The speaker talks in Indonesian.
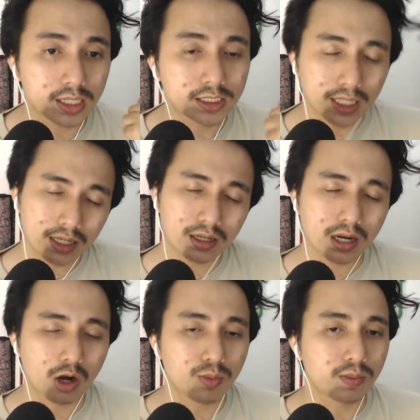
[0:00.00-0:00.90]
share
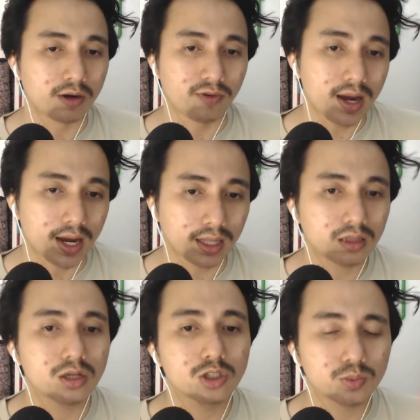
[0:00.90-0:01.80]
kalau
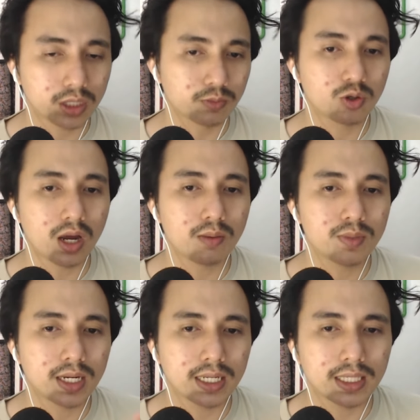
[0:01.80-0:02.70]
bermanfaat. Subscribe juga
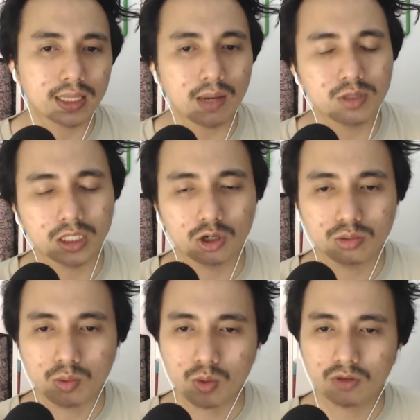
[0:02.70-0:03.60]
biar kita bisa terus
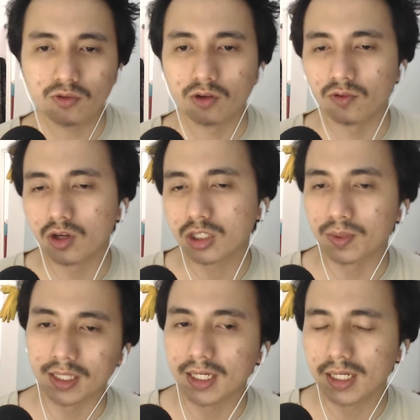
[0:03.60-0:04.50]
membuat video-video
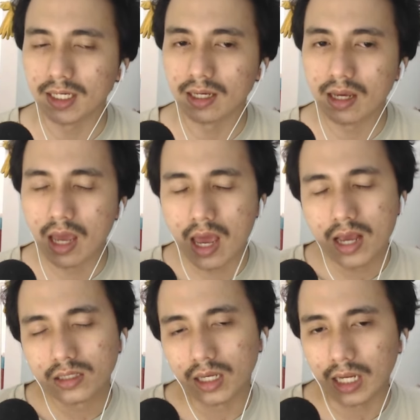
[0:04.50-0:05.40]
seperti ini.
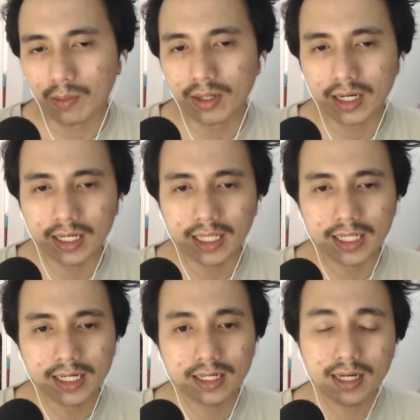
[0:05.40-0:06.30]
Saya Kemal dari
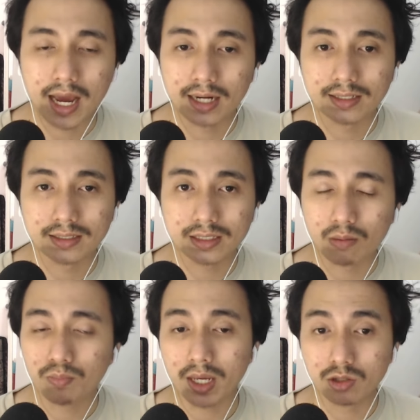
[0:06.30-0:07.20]
Killer dan
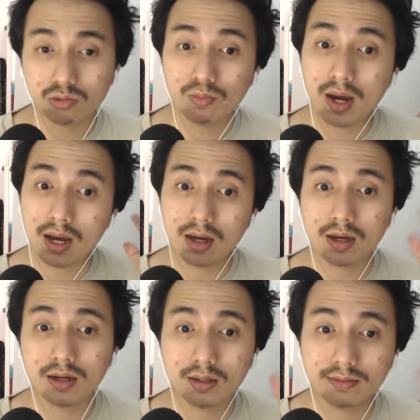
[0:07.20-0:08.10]
sampai
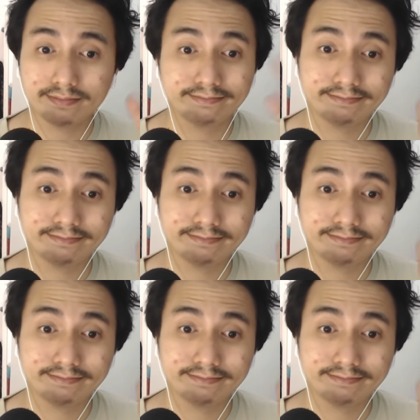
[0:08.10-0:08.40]
jumpa.